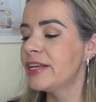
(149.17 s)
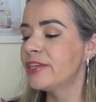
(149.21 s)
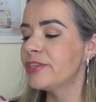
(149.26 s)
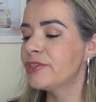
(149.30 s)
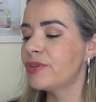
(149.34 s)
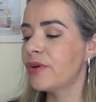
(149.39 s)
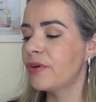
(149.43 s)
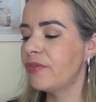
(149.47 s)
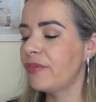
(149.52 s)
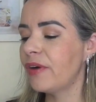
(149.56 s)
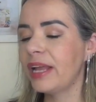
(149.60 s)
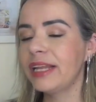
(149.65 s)

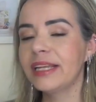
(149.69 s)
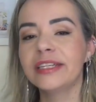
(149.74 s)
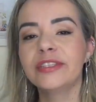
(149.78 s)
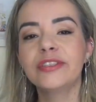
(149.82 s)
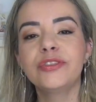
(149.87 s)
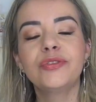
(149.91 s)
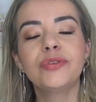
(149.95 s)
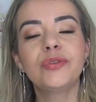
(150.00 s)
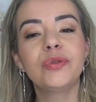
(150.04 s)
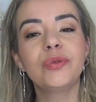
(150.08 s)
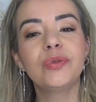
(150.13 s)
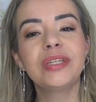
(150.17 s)
Estou
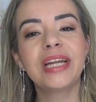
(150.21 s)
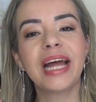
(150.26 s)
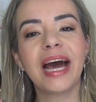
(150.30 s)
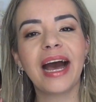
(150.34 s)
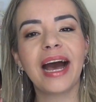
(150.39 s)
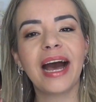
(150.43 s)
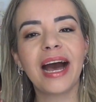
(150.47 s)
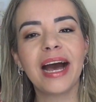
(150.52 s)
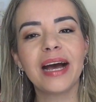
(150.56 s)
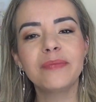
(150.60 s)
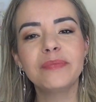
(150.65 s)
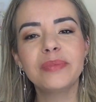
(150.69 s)
falando do
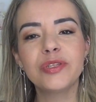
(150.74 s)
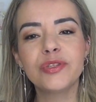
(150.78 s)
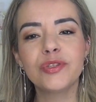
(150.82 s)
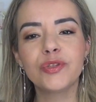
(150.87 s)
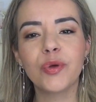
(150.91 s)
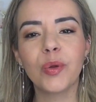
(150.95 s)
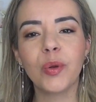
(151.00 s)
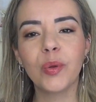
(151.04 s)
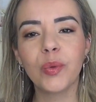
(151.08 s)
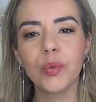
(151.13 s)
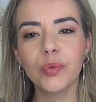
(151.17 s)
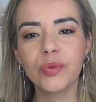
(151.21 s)
Luna
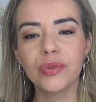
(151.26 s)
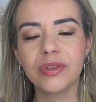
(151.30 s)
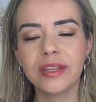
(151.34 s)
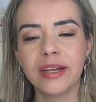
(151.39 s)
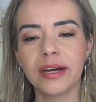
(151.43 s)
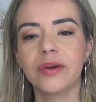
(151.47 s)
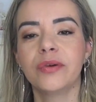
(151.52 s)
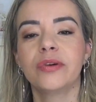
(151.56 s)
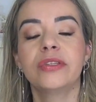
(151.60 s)
Absoluta.